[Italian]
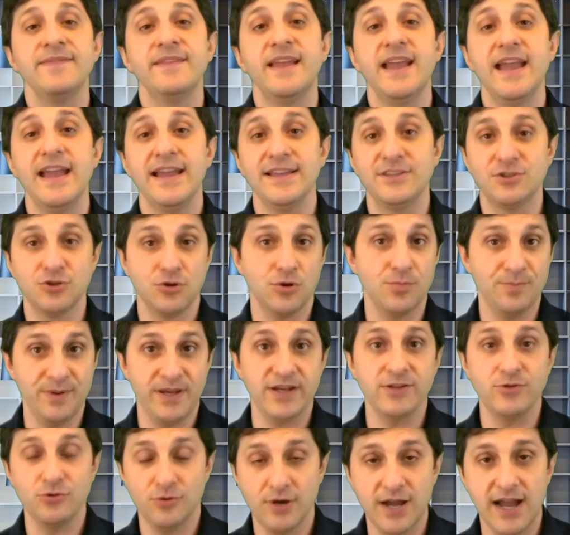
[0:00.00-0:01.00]
è solo
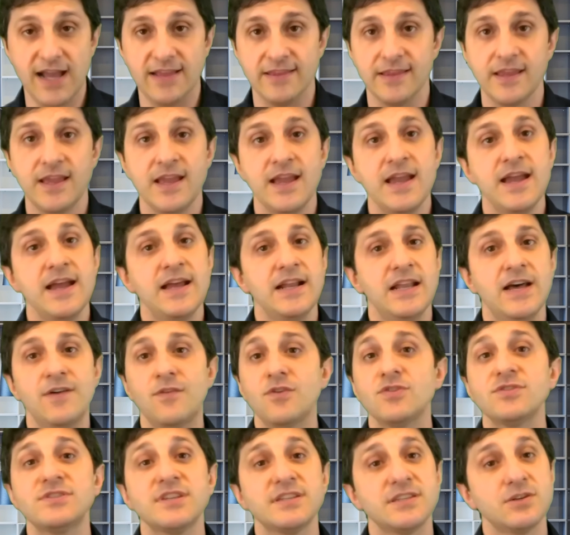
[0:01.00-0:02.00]
Pierre Ducan. La
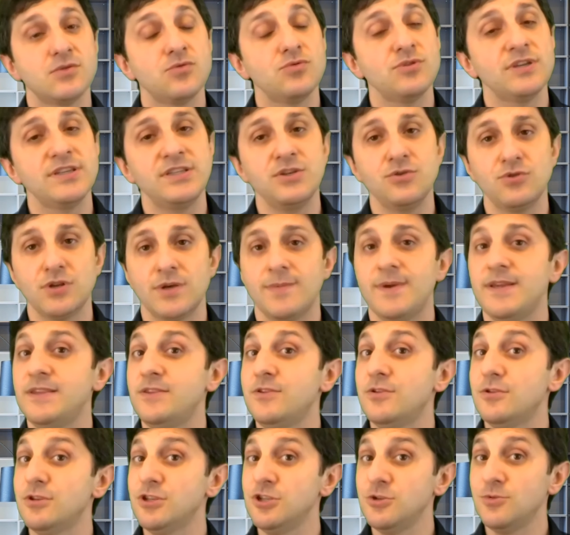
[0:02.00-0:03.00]
vostra salute
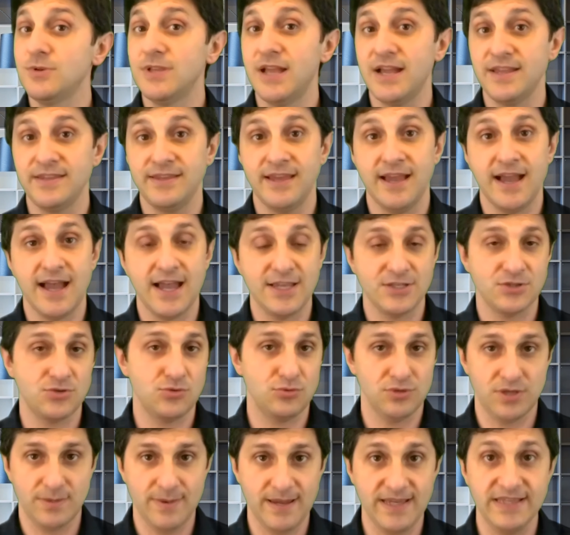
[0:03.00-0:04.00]
sicuramente non ci guadagna
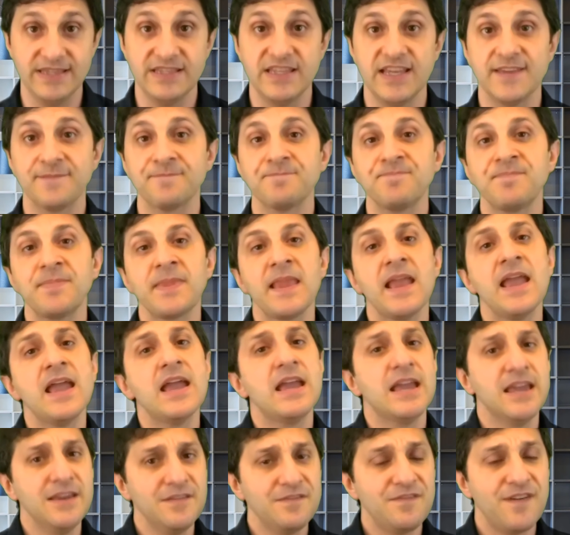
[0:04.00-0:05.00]
assolutamente.
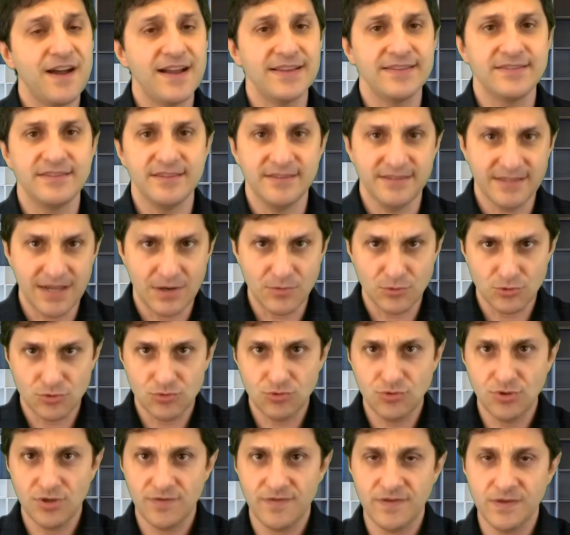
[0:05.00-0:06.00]
Infatti, da uno
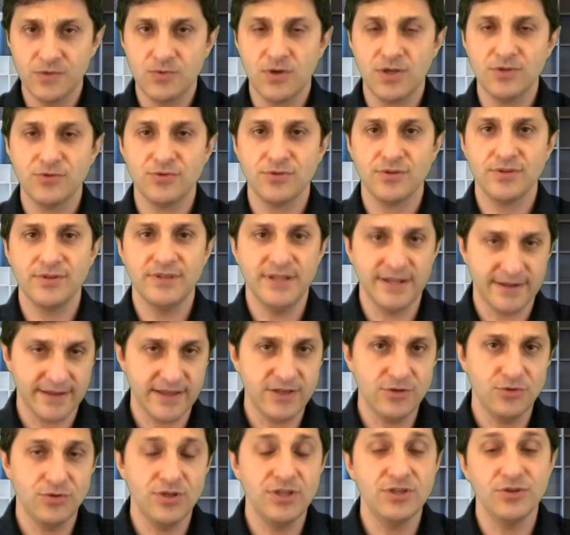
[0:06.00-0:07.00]
studio effettuato nel
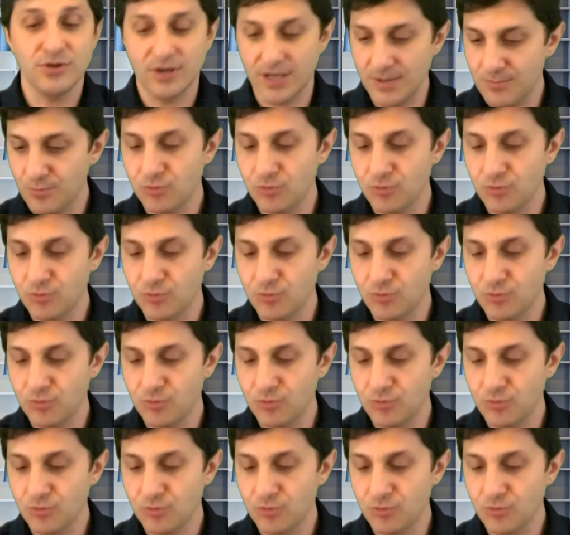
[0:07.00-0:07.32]
Regno Unito che